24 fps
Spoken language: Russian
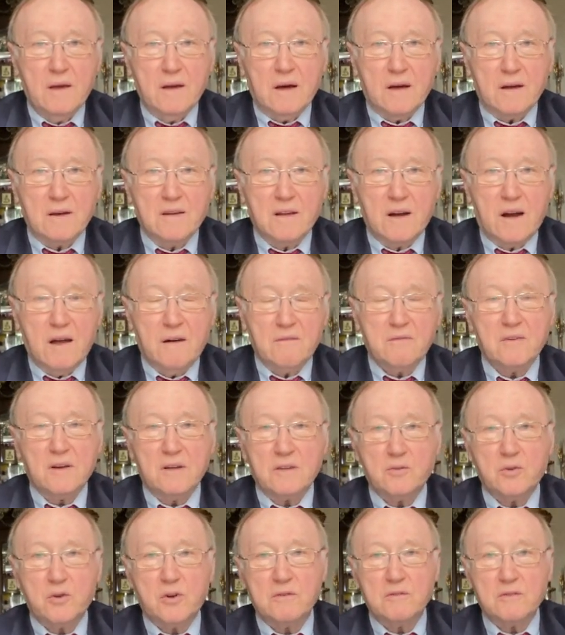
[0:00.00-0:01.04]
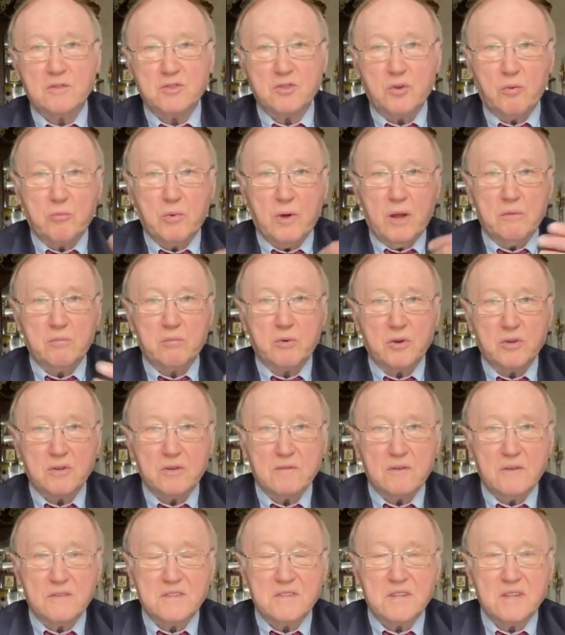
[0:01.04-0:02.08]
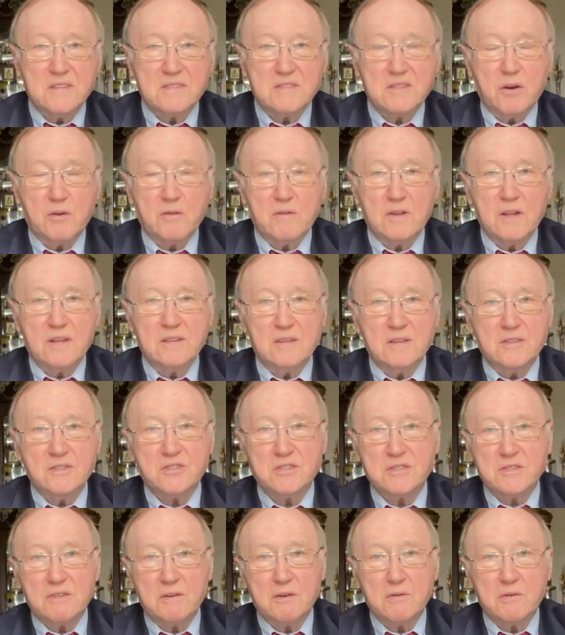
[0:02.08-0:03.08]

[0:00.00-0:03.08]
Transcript: граф, который выступал против австрийского владычества.